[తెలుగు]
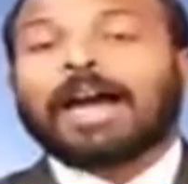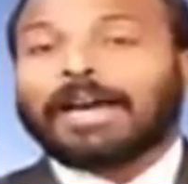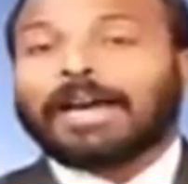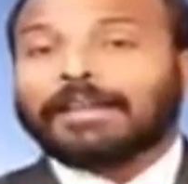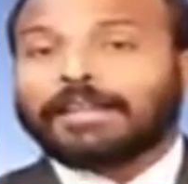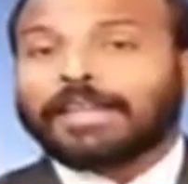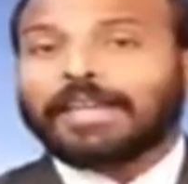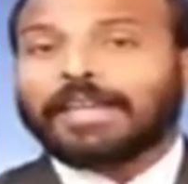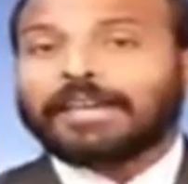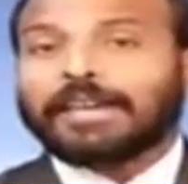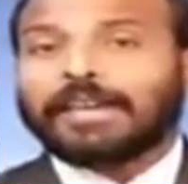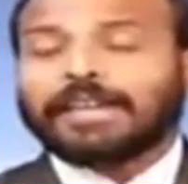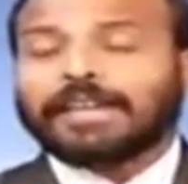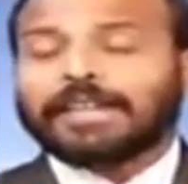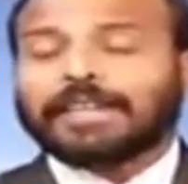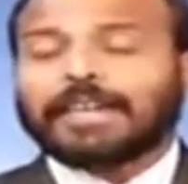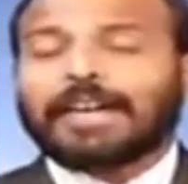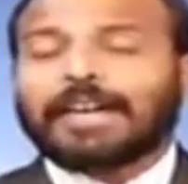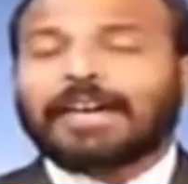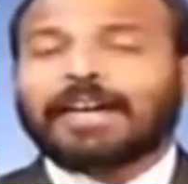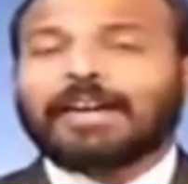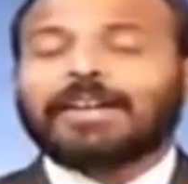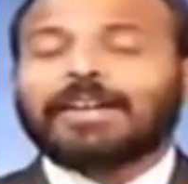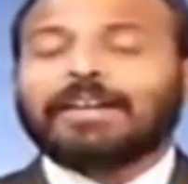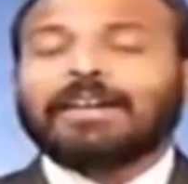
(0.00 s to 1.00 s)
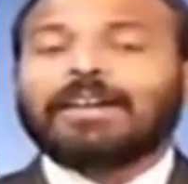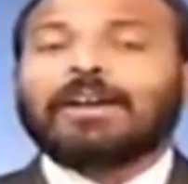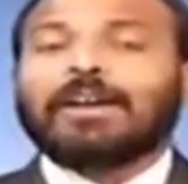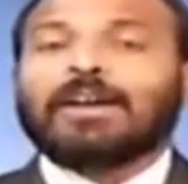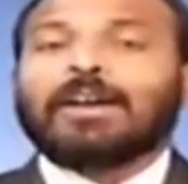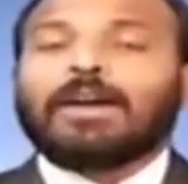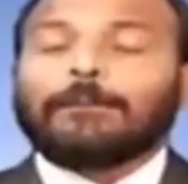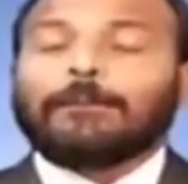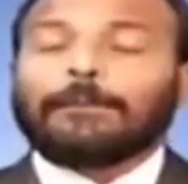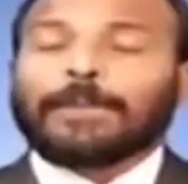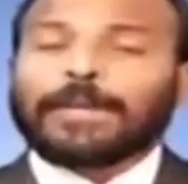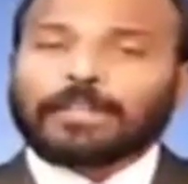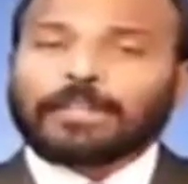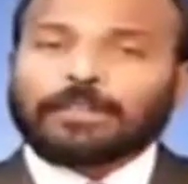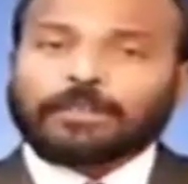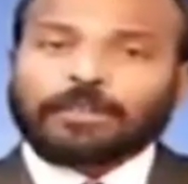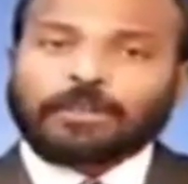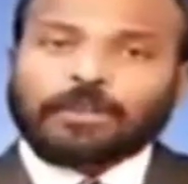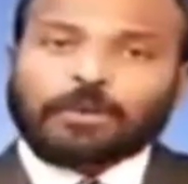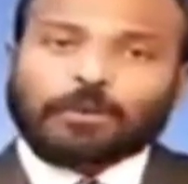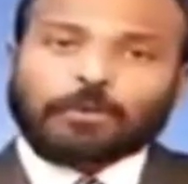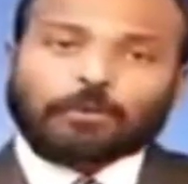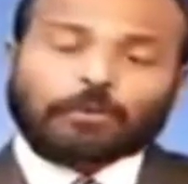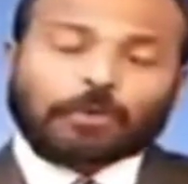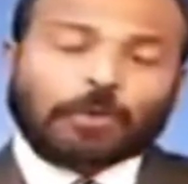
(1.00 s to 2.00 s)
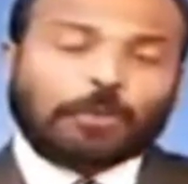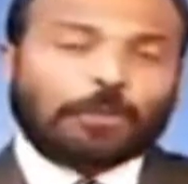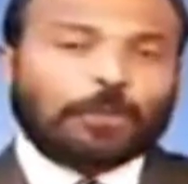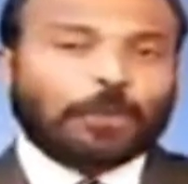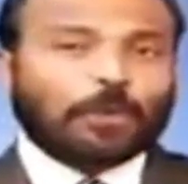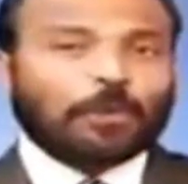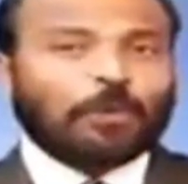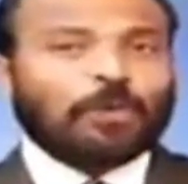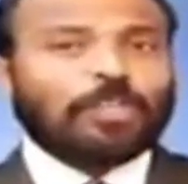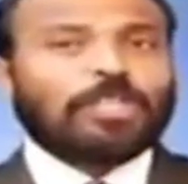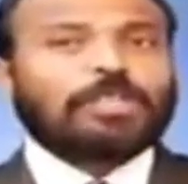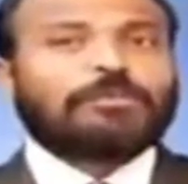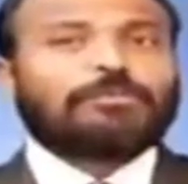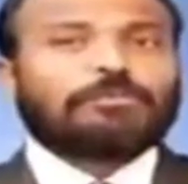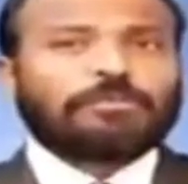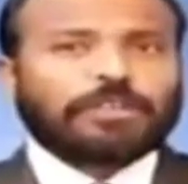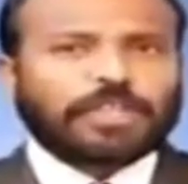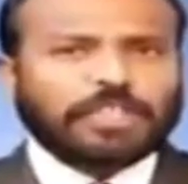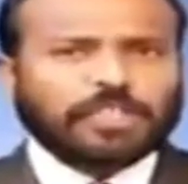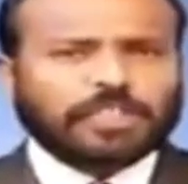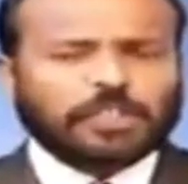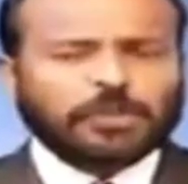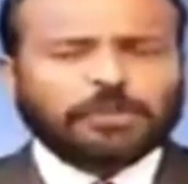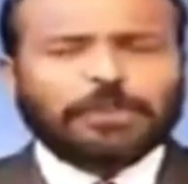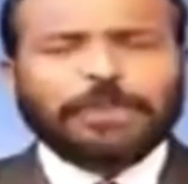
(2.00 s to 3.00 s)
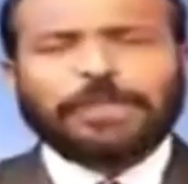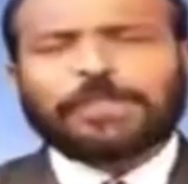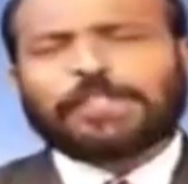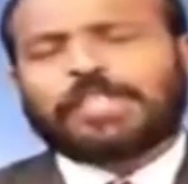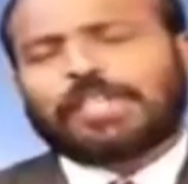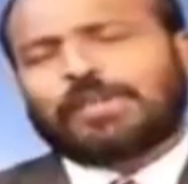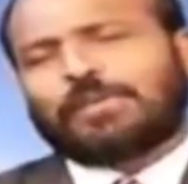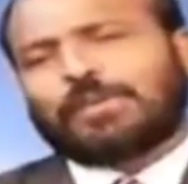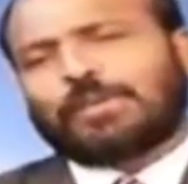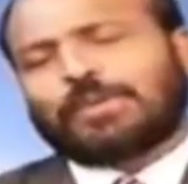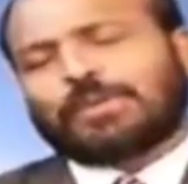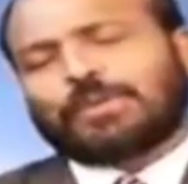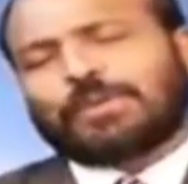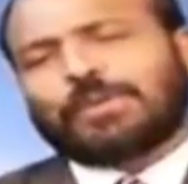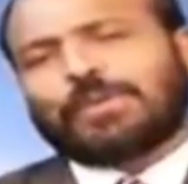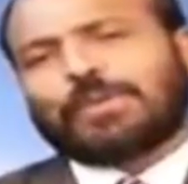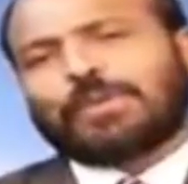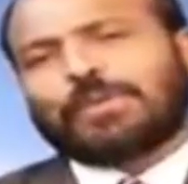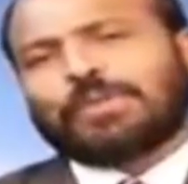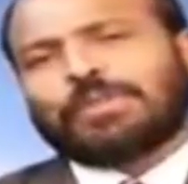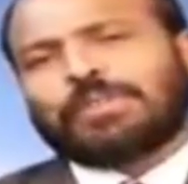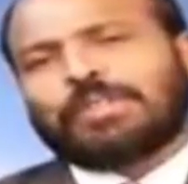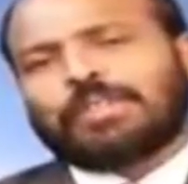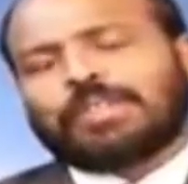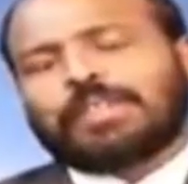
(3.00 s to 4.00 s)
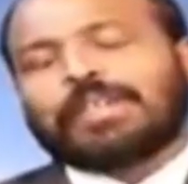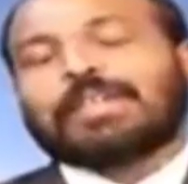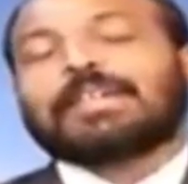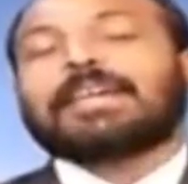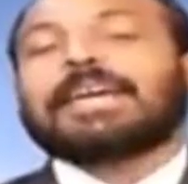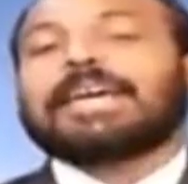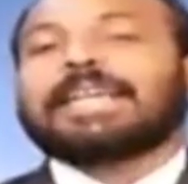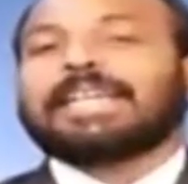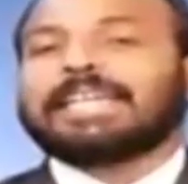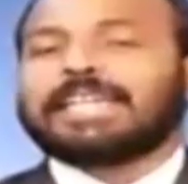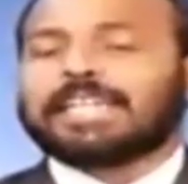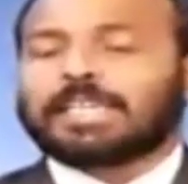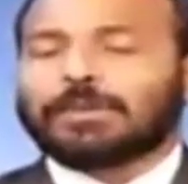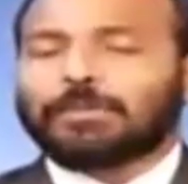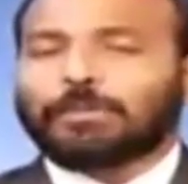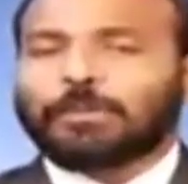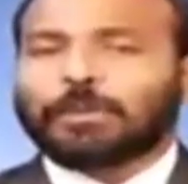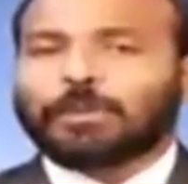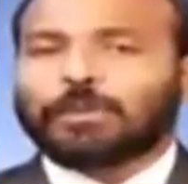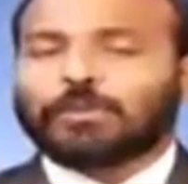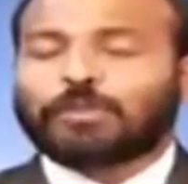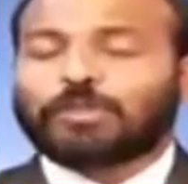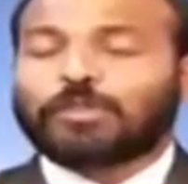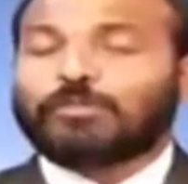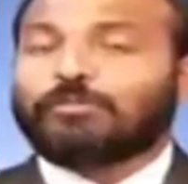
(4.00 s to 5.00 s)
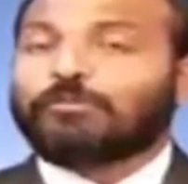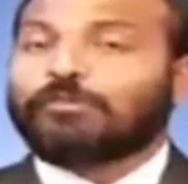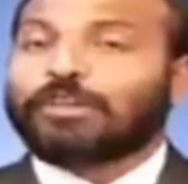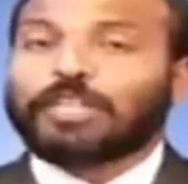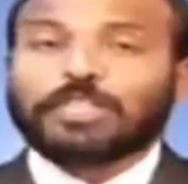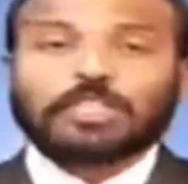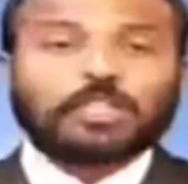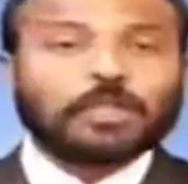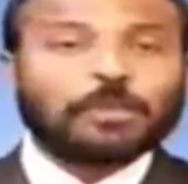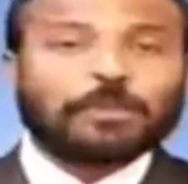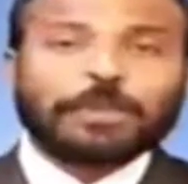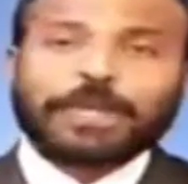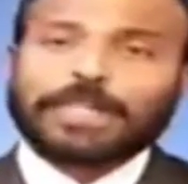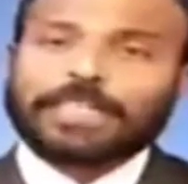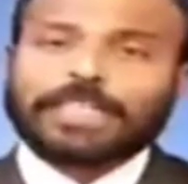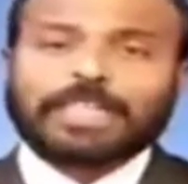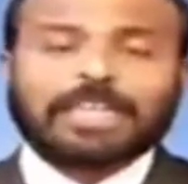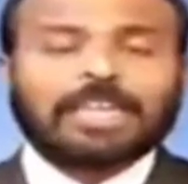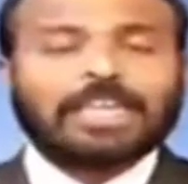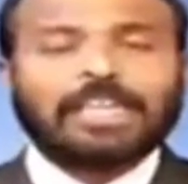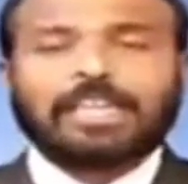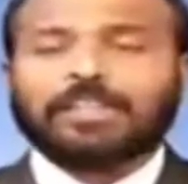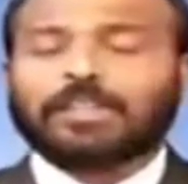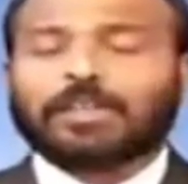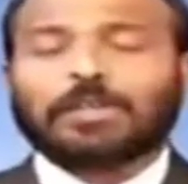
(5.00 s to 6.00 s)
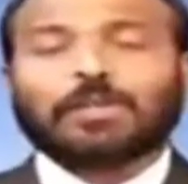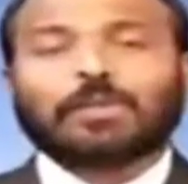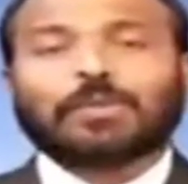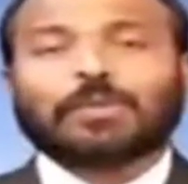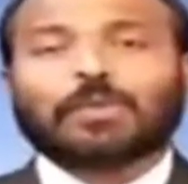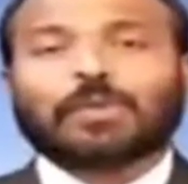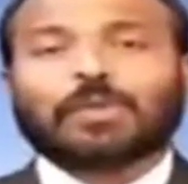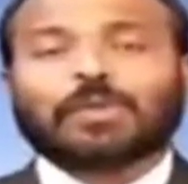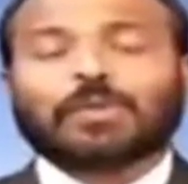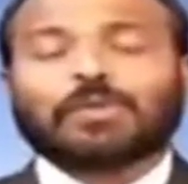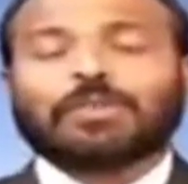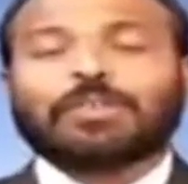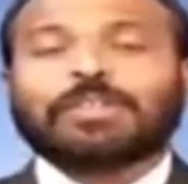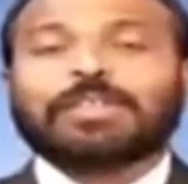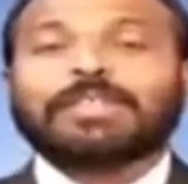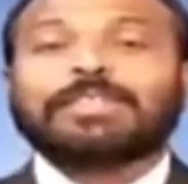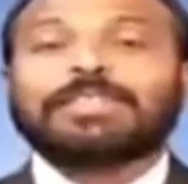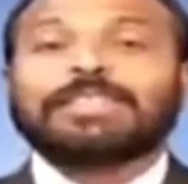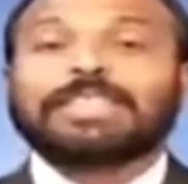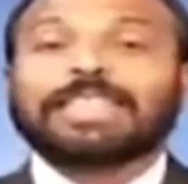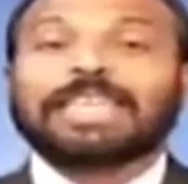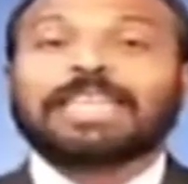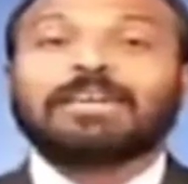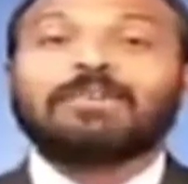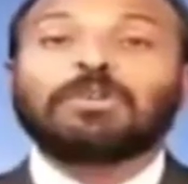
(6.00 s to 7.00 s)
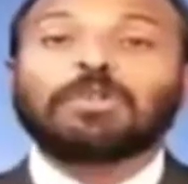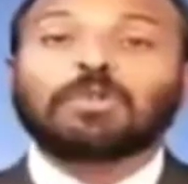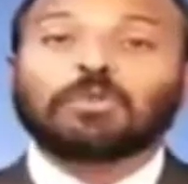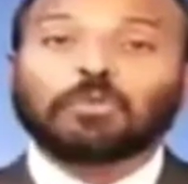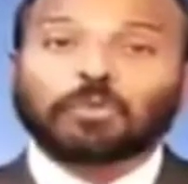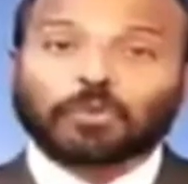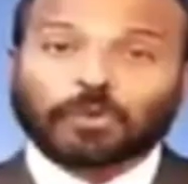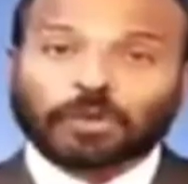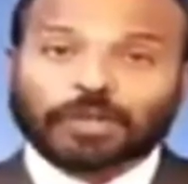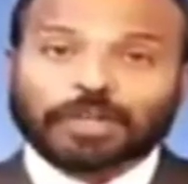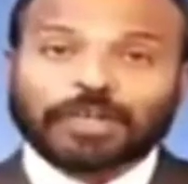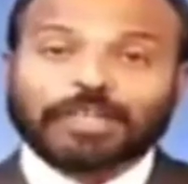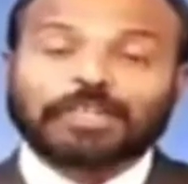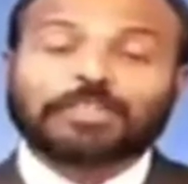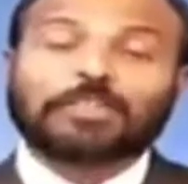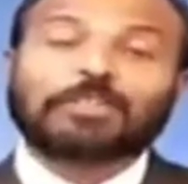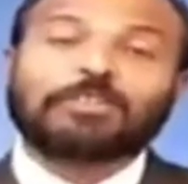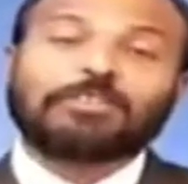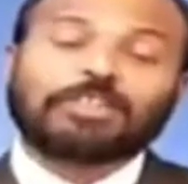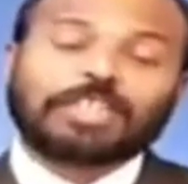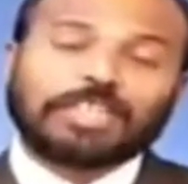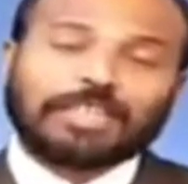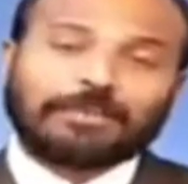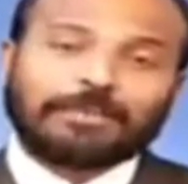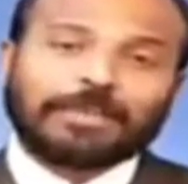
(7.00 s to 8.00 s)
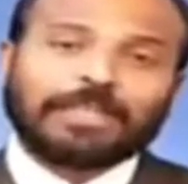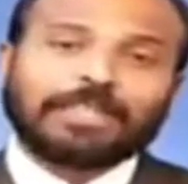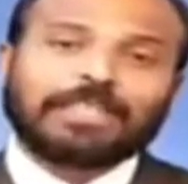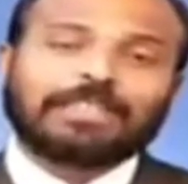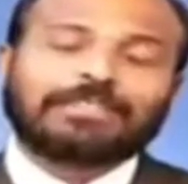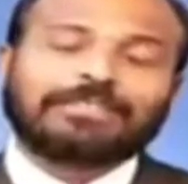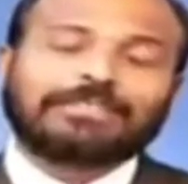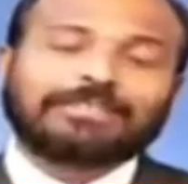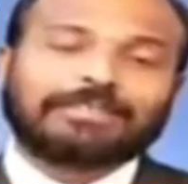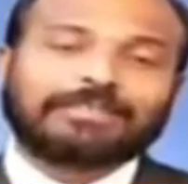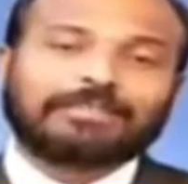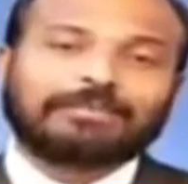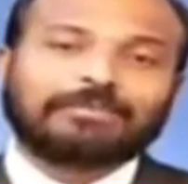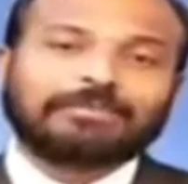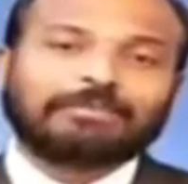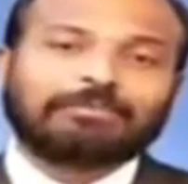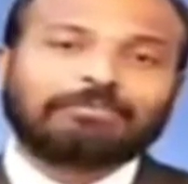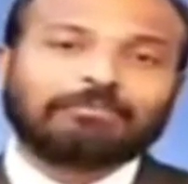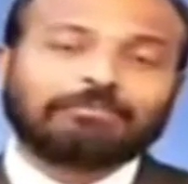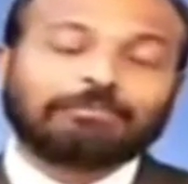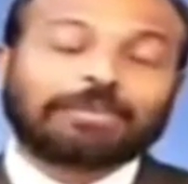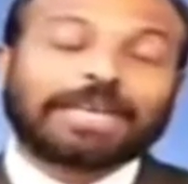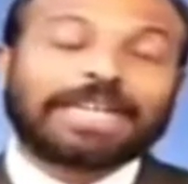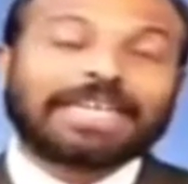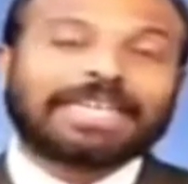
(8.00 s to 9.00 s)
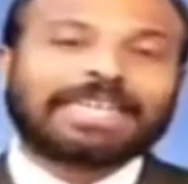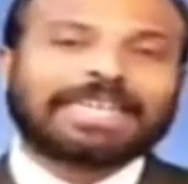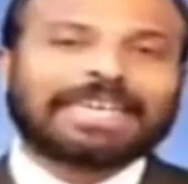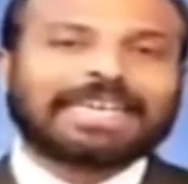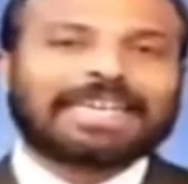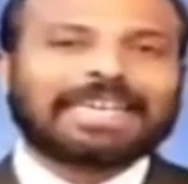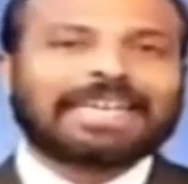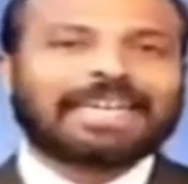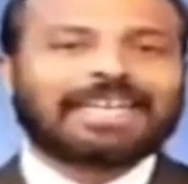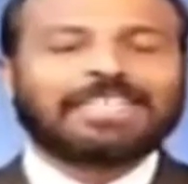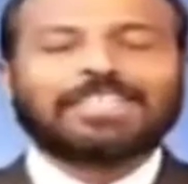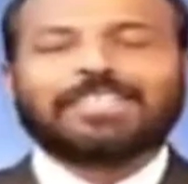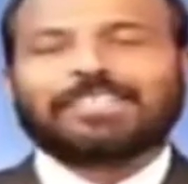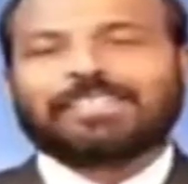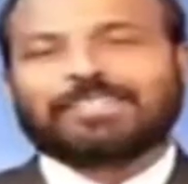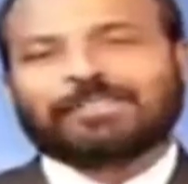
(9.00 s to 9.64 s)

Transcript: అదే గనక మరి ఒప్పుకొని విడిచిపెట్టావనుకో కనికరం పొందుతావు విడిచిపెట్టలేదనుకో దేవుని ఉగ్రతను నీ మీద భయంకరంగా